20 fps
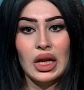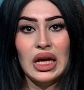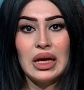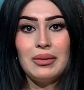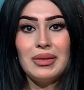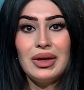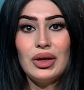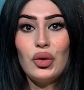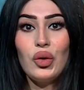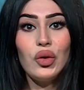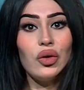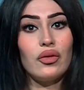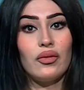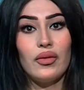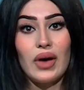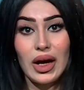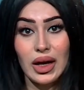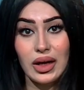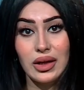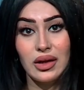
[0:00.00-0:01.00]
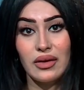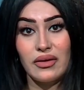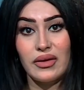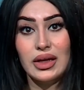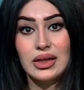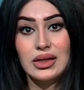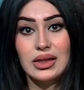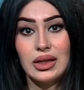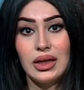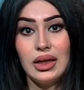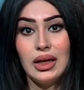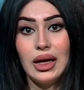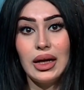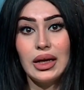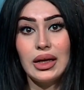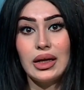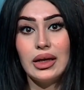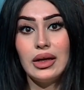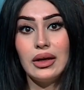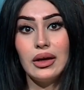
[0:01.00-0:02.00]
ما نعرف باقي التفاصيل
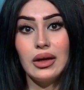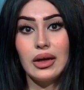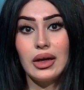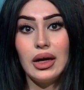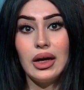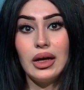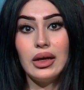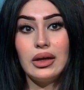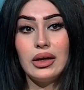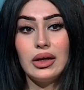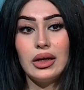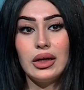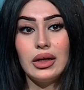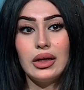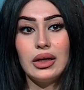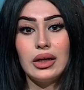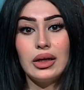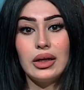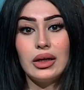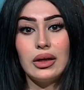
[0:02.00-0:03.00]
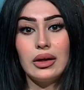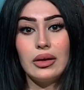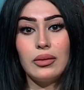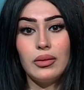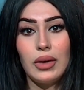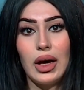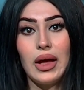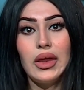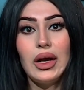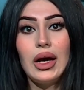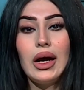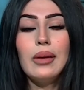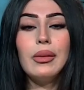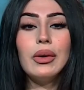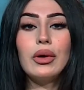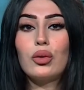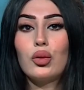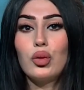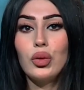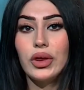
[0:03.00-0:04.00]
لكن كان آه هذا
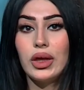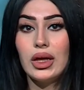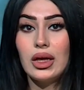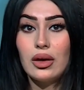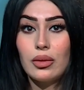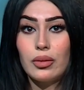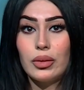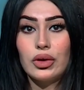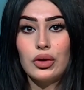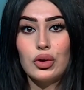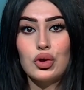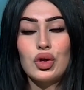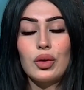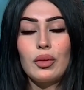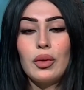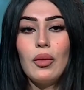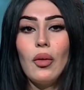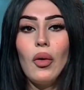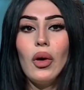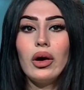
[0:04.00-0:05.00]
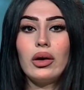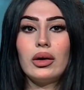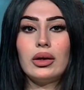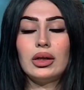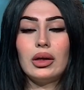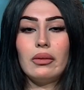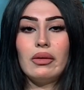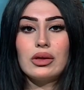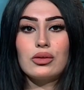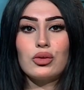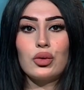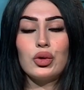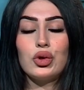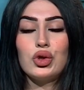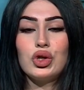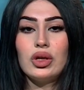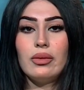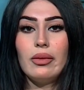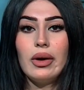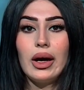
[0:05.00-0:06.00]
الخبر كثير منتشر بمواقع التواصل
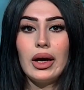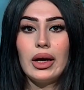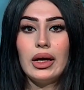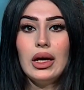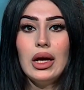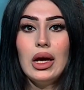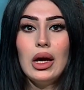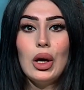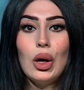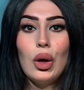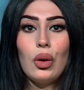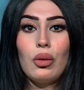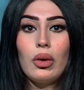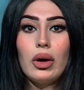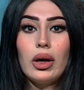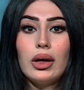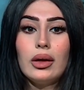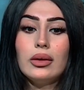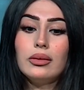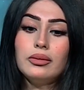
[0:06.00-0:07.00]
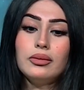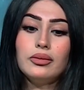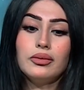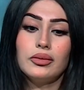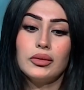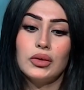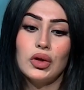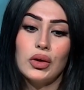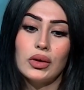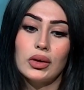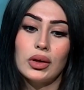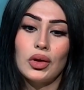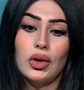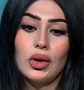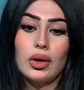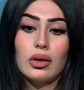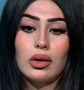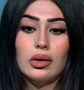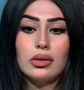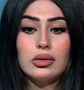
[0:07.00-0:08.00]
الاجتماعي وننتظر
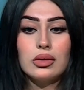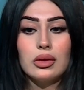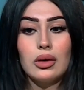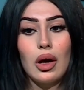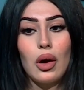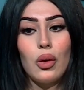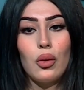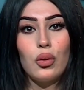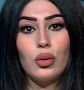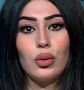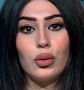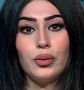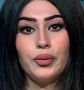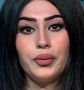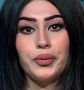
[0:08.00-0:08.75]
رد أو